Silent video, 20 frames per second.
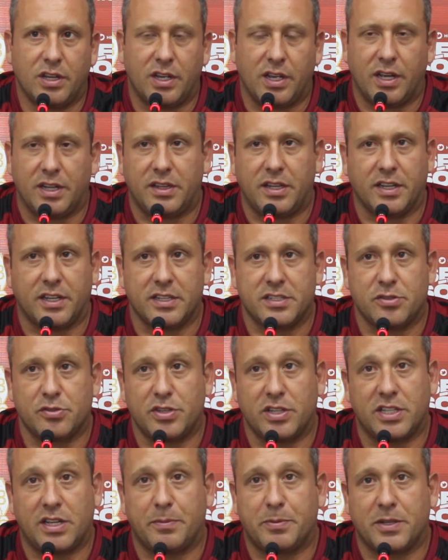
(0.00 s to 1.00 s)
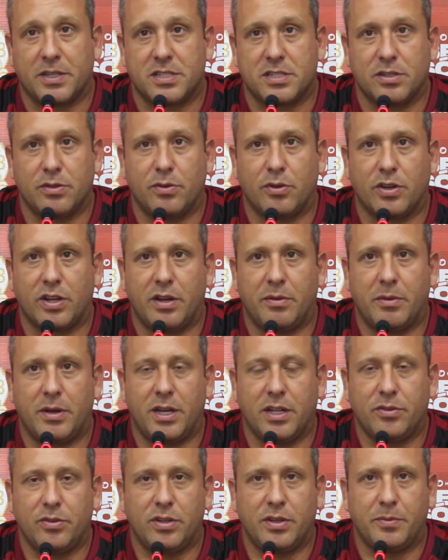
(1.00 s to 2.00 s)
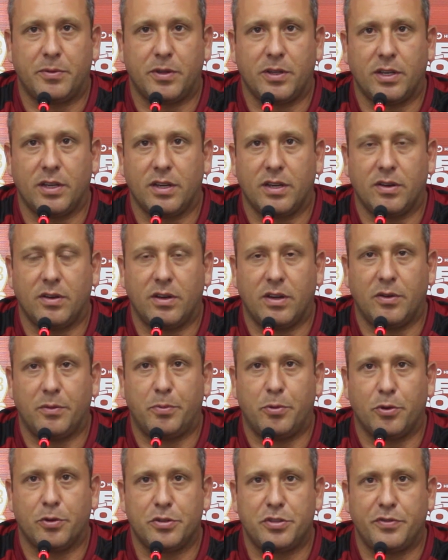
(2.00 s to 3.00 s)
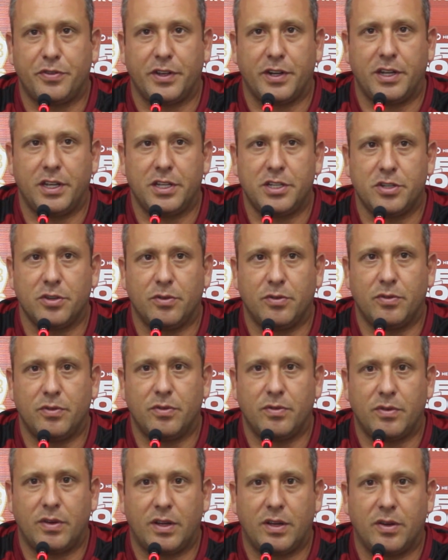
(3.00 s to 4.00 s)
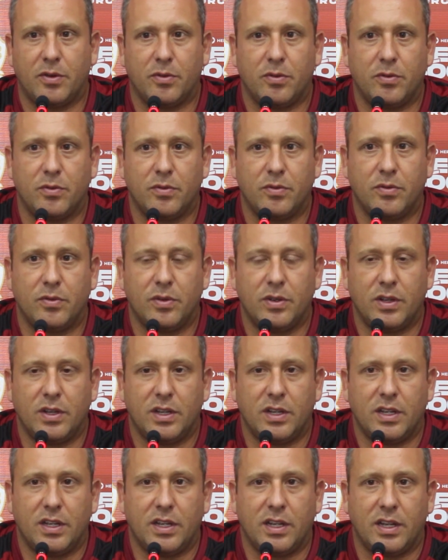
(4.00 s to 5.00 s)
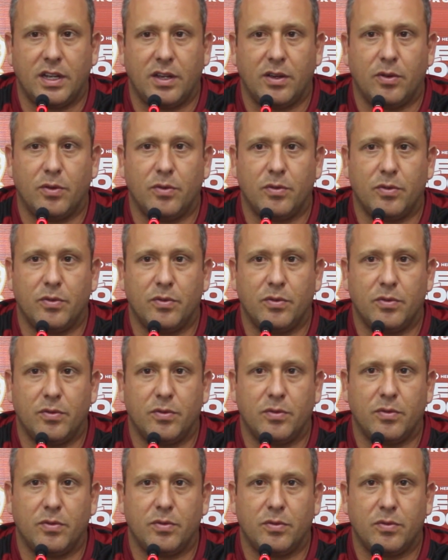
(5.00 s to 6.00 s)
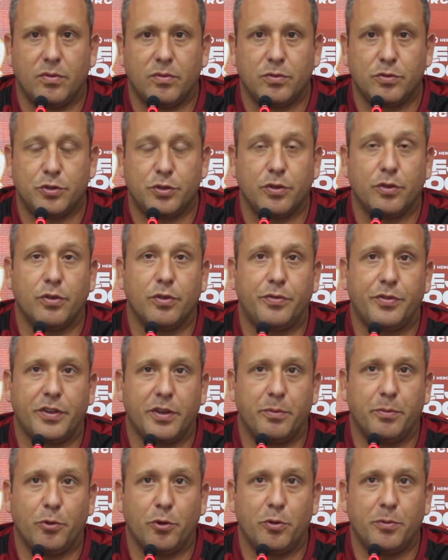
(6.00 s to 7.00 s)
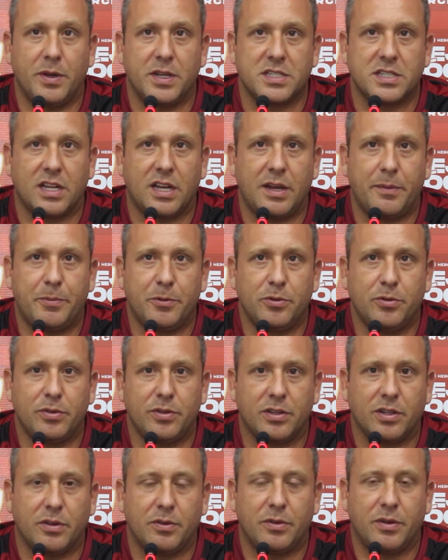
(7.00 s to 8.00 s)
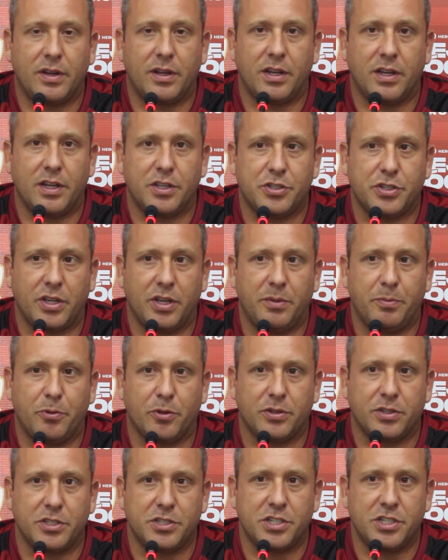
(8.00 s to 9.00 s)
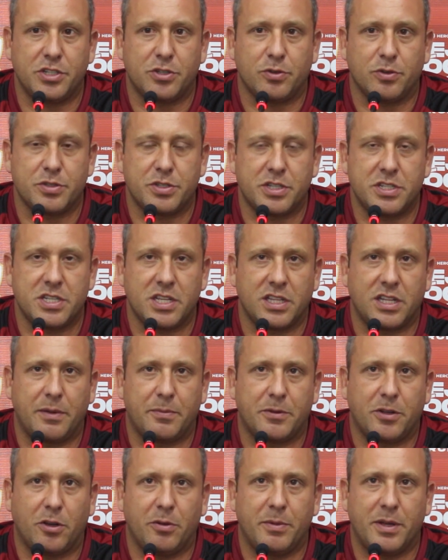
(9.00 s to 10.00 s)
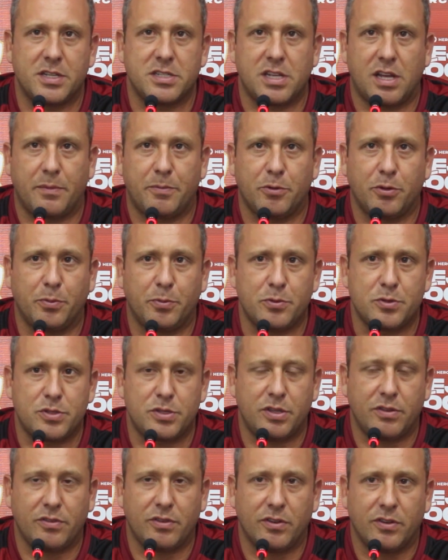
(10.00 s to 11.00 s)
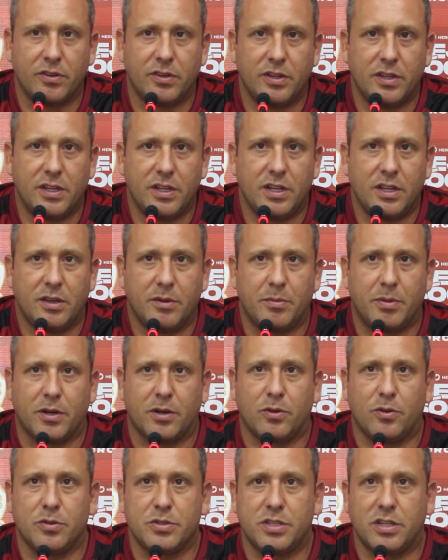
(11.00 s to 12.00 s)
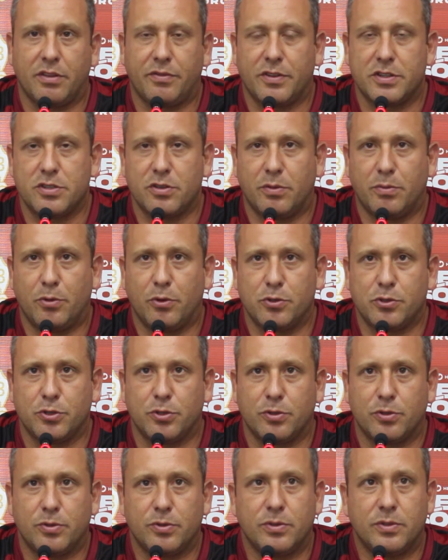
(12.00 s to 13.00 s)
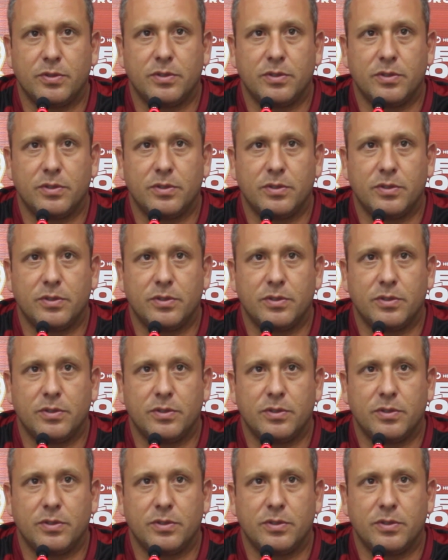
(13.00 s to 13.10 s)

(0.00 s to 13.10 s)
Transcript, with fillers: É, tem a questão de adaptação ao gramado, né, porque é um, é um pouco diferente, é um, é um, é um, um jogo fica um pouco mais rápido, então é, acho que é importante a gente conseguir se adaptar o mais rápido possível para conseguir fazer um bom jogo.